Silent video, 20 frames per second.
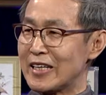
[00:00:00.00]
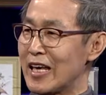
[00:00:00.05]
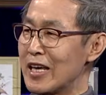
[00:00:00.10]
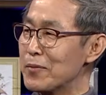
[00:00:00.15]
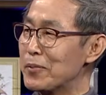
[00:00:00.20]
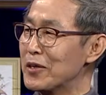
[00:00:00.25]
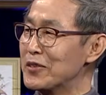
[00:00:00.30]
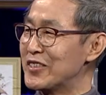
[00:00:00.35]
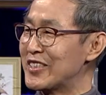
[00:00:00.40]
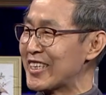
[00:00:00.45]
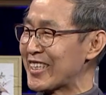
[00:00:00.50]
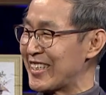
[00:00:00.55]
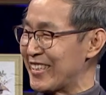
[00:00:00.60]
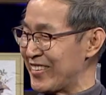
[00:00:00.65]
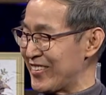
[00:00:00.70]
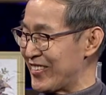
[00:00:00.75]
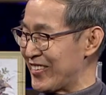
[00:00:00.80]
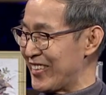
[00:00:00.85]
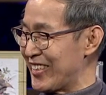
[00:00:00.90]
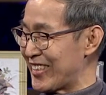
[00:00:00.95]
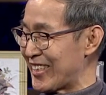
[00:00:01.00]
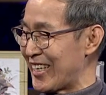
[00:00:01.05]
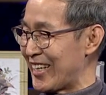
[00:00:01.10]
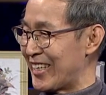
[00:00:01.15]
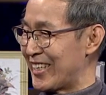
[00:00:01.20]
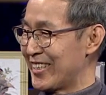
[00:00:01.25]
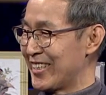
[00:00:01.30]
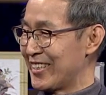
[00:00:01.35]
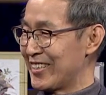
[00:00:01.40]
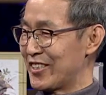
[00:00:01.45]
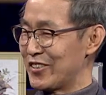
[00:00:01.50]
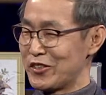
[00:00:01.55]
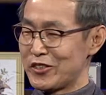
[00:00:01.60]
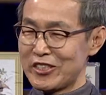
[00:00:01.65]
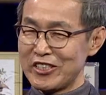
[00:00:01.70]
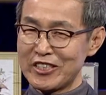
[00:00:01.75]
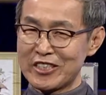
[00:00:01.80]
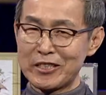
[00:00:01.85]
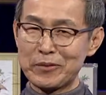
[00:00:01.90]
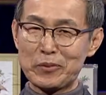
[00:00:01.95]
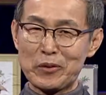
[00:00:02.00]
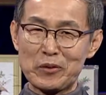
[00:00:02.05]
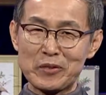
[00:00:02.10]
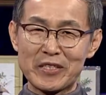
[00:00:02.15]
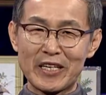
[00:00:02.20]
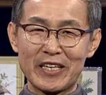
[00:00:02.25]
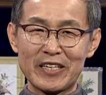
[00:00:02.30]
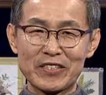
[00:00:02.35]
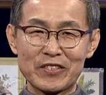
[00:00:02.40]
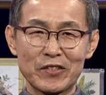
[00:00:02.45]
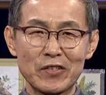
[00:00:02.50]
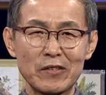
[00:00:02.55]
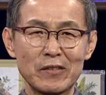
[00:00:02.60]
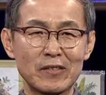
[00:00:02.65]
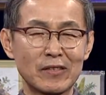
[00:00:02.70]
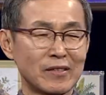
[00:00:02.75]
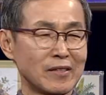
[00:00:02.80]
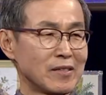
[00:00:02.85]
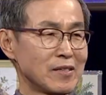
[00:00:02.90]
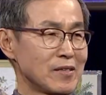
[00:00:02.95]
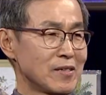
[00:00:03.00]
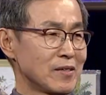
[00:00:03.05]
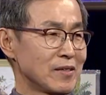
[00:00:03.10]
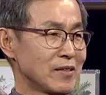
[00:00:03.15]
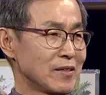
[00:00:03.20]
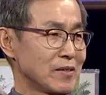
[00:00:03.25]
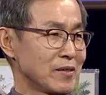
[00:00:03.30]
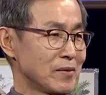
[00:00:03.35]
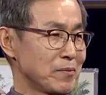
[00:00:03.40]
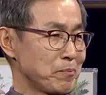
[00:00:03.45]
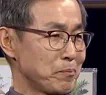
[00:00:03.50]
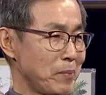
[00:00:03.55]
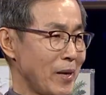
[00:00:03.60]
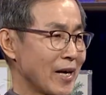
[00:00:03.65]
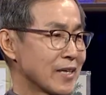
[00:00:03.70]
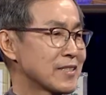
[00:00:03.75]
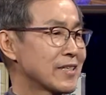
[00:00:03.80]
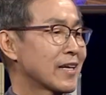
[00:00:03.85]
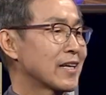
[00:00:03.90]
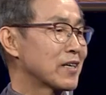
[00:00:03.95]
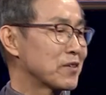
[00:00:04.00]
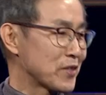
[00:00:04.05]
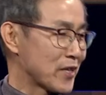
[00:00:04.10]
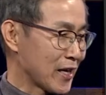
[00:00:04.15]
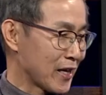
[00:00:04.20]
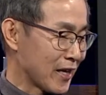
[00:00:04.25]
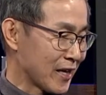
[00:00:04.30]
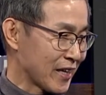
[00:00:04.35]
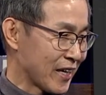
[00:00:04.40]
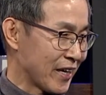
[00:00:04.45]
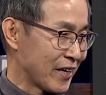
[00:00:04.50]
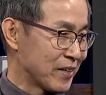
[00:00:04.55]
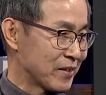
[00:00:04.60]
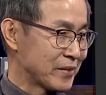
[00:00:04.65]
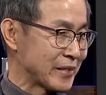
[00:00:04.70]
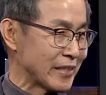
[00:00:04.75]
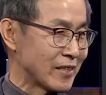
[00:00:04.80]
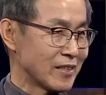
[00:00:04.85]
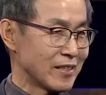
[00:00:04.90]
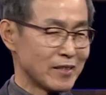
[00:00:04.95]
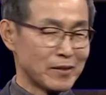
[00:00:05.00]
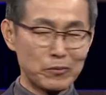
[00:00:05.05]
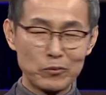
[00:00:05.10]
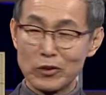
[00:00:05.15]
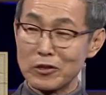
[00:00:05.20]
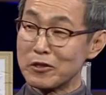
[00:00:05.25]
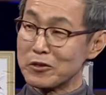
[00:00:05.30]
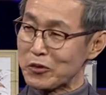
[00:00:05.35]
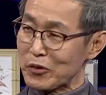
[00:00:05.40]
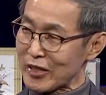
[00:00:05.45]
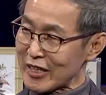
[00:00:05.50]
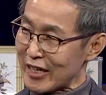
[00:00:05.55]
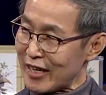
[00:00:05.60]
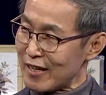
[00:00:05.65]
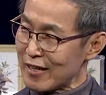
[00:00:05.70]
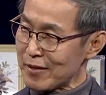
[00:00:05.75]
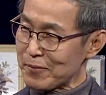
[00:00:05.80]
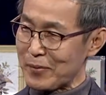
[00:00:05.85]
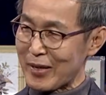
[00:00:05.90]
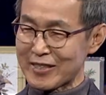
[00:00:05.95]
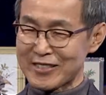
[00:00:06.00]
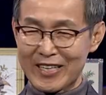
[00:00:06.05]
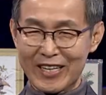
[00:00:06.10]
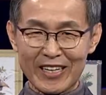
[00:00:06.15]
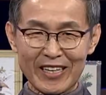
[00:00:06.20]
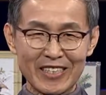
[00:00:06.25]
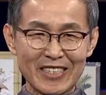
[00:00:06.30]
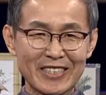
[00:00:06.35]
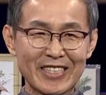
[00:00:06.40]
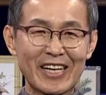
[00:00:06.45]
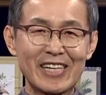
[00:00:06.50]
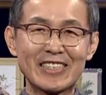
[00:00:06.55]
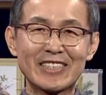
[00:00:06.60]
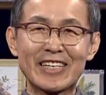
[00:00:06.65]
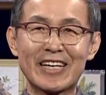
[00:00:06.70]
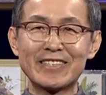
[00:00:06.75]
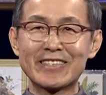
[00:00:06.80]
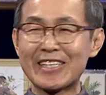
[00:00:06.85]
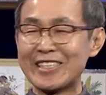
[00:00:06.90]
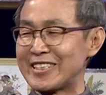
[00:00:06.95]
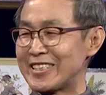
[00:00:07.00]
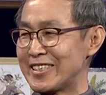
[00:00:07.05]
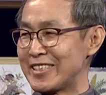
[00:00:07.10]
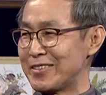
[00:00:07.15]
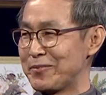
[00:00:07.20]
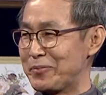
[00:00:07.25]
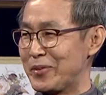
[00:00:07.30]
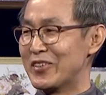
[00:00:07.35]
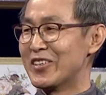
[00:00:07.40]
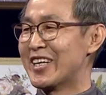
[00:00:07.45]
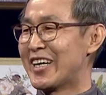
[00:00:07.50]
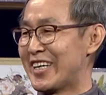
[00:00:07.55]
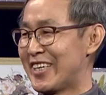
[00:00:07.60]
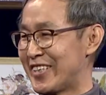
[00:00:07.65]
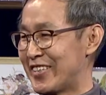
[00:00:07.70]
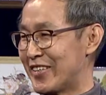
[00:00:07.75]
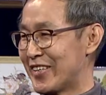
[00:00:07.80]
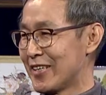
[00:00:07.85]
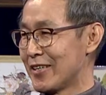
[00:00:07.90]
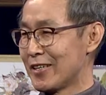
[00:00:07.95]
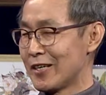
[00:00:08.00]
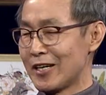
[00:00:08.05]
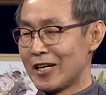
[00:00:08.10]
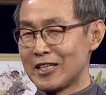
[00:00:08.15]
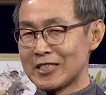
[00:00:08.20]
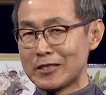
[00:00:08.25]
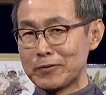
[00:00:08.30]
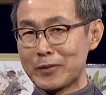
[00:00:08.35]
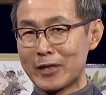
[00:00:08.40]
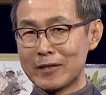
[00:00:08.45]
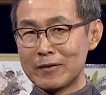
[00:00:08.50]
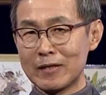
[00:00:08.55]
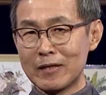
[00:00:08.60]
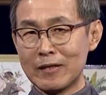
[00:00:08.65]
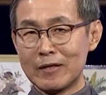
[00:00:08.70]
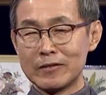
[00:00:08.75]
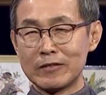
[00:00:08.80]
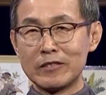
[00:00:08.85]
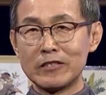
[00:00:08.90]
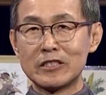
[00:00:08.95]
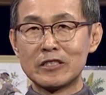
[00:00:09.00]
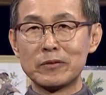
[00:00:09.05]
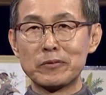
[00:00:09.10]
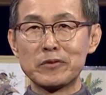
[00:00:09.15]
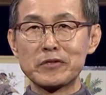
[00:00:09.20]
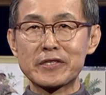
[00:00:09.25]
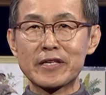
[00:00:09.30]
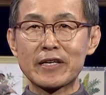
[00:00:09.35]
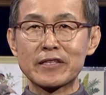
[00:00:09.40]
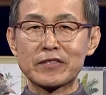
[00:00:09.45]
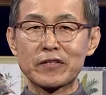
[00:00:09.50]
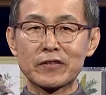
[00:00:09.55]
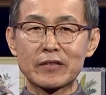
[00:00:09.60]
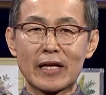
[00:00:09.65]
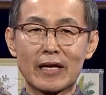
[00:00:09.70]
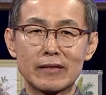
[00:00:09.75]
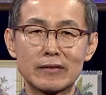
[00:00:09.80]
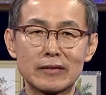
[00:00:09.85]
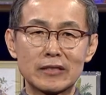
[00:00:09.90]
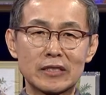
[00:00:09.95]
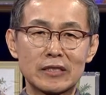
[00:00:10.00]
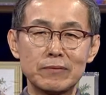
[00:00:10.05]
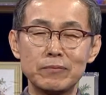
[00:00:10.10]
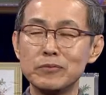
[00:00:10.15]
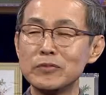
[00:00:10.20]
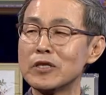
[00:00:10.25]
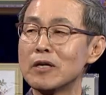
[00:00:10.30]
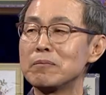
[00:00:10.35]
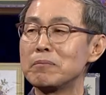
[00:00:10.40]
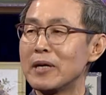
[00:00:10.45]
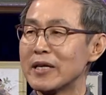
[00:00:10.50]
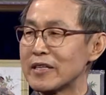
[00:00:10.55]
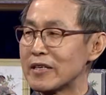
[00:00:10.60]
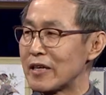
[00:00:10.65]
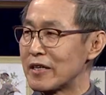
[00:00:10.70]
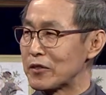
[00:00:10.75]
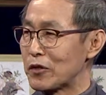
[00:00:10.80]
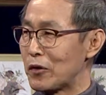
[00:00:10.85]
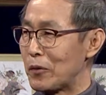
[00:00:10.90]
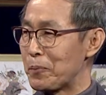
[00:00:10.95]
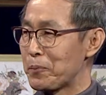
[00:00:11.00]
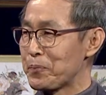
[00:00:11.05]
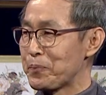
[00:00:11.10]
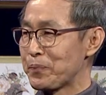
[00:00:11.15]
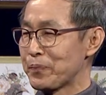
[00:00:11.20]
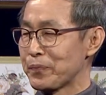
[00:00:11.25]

네 번째 그릇도 있다. 75세에서 100세라고 생각해요. 물론 우리가 100세까지 살지 안 살지는 몰라요. 하지만 75세에서 단 10년만이라도